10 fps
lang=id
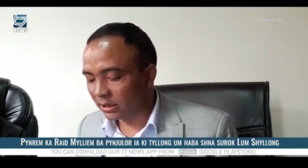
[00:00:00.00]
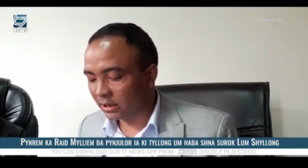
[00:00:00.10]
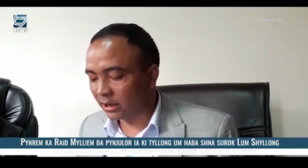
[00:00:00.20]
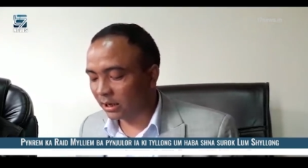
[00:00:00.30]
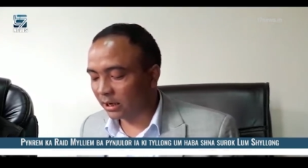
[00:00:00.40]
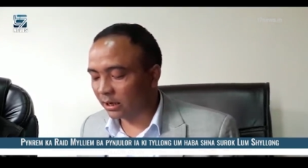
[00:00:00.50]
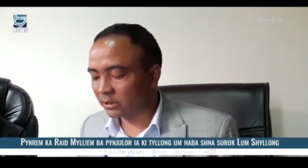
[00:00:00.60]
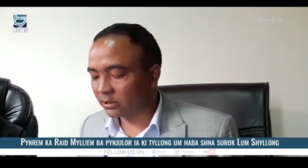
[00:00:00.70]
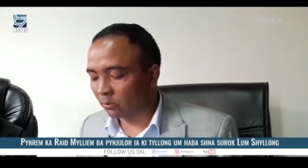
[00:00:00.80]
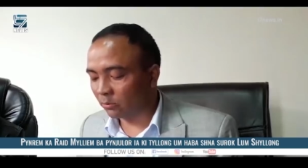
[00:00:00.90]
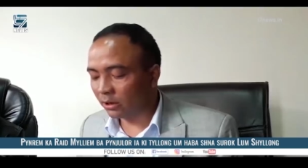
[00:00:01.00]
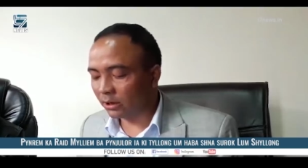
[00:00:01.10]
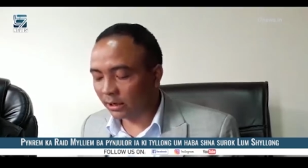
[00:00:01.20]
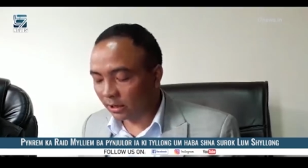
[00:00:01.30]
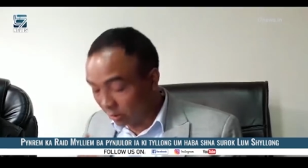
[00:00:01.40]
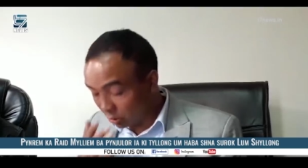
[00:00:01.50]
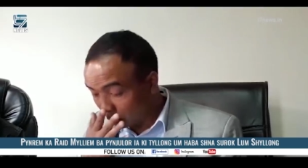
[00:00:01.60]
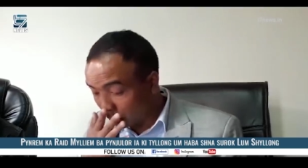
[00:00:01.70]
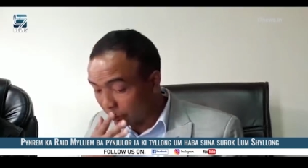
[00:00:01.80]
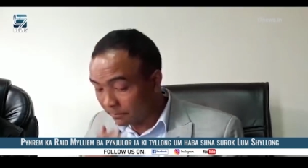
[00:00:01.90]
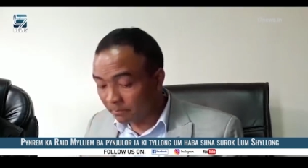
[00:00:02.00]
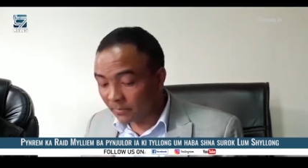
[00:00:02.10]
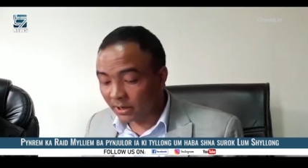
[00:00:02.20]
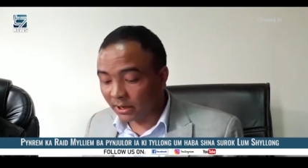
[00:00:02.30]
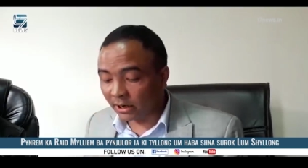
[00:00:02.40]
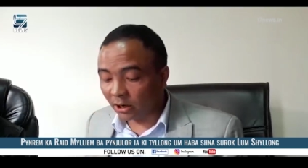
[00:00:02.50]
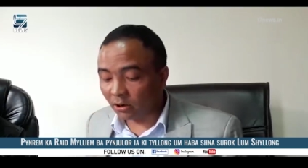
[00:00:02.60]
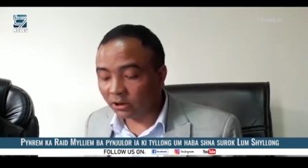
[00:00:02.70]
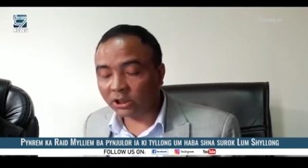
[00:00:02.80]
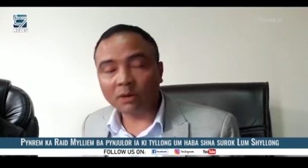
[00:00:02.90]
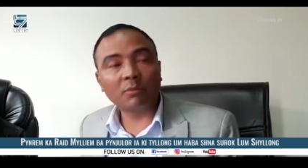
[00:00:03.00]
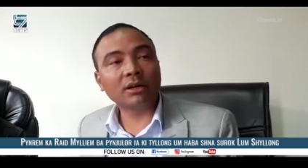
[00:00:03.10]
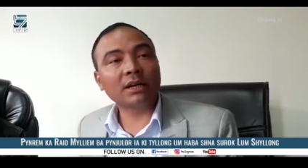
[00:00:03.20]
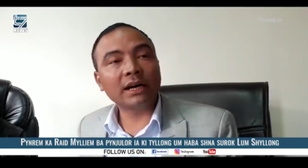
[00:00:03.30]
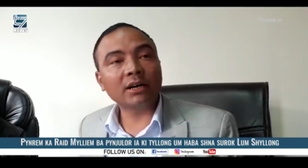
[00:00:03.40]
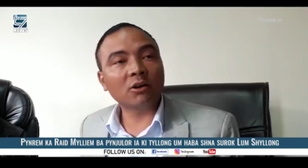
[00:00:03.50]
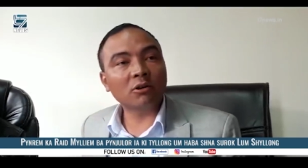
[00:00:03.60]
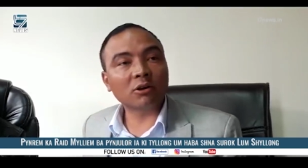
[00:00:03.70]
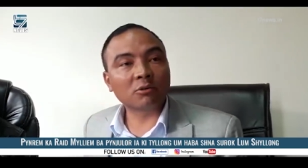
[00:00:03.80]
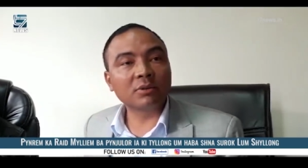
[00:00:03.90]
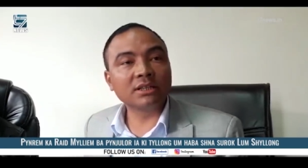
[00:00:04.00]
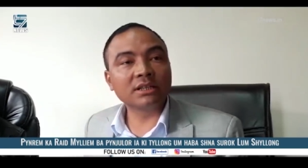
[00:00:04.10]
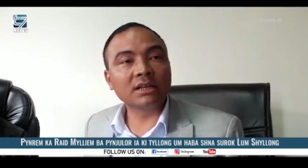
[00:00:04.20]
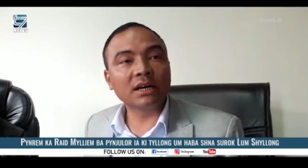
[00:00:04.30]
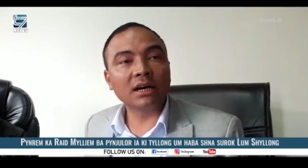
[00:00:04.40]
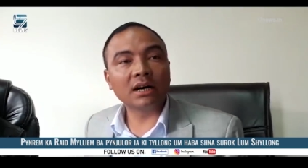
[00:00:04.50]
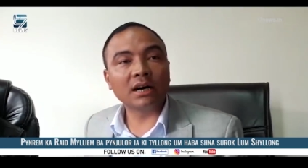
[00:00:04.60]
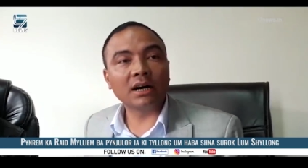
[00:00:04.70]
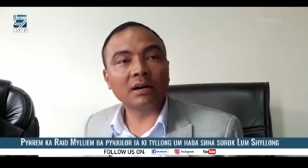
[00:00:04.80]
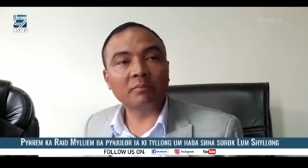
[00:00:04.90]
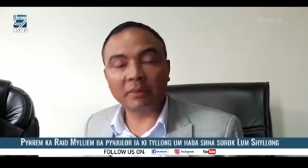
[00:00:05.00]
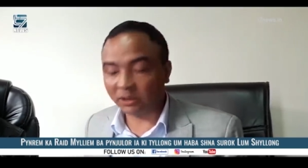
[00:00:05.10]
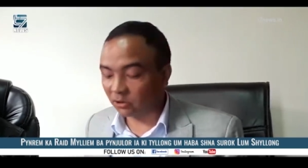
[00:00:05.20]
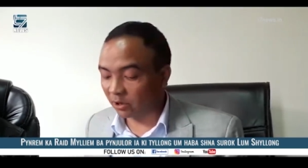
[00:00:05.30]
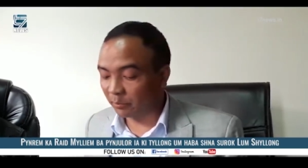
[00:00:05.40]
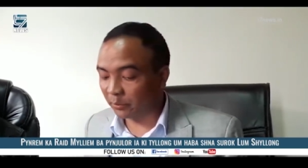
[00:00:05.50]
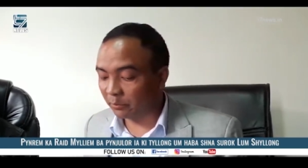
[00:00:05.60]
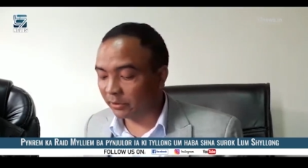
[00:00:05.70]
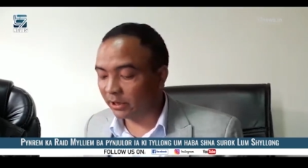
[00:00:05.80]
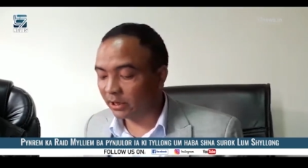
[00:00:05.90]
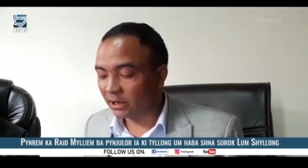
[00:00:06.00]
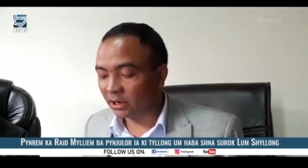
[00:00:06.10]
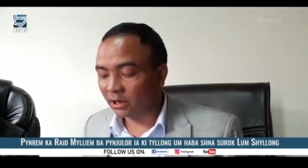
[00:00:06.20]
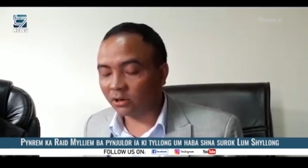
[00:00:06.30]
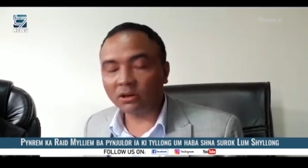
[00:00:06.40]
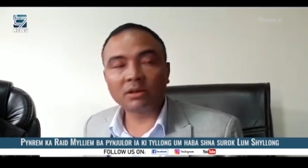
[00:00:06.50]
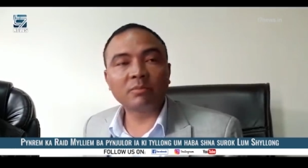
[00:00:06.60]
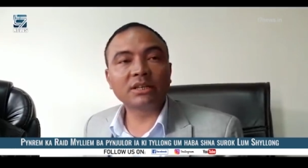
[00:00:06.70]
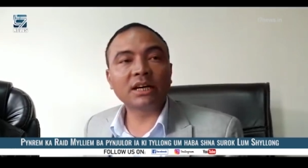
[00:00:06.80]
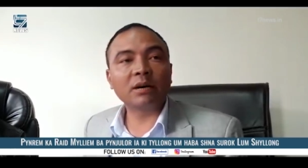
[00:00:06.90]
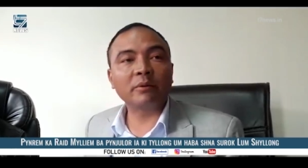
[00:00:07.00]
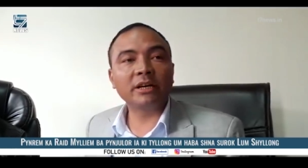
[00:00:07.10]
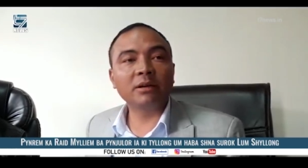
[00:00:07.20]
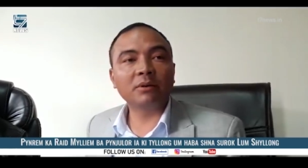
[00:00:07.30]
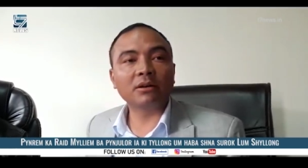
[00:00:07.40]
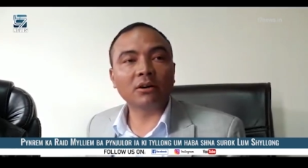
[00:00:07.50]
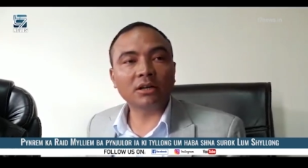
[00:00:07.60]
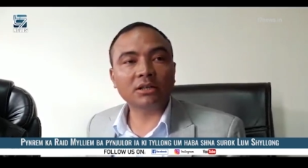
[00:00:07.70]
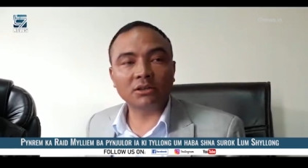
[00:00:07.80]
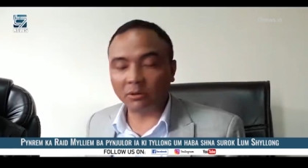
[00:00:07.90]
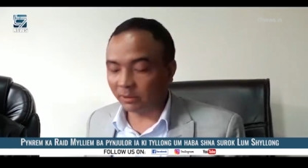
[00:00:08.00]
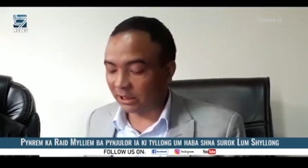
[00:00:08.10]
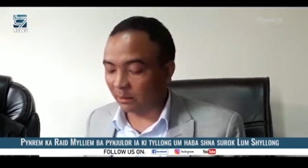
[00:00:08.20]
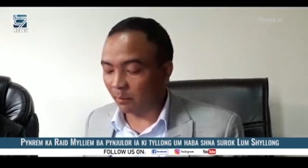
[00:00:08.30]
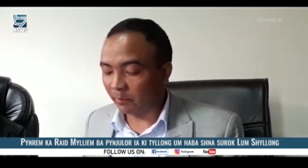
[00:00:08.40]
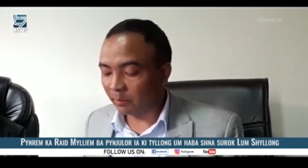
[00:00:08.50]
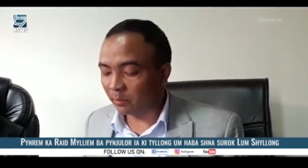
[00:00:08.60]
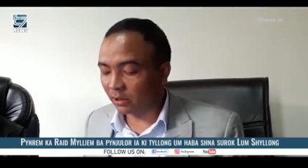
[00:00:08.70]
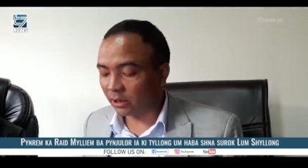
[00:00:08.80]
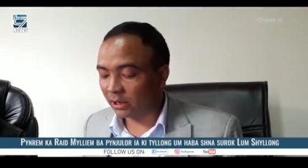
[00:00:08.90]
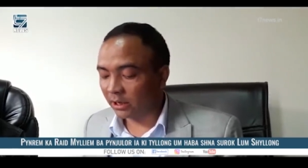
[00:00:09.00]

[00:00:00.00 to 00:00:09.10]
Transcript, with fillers: ah, saudong ladang ruput ka kalong sa kamon lai kalong ah, ka kumgajing uh, pet chong ka pinuni kalong ka bentar ka idi ban ot kalau bentang bumni kalong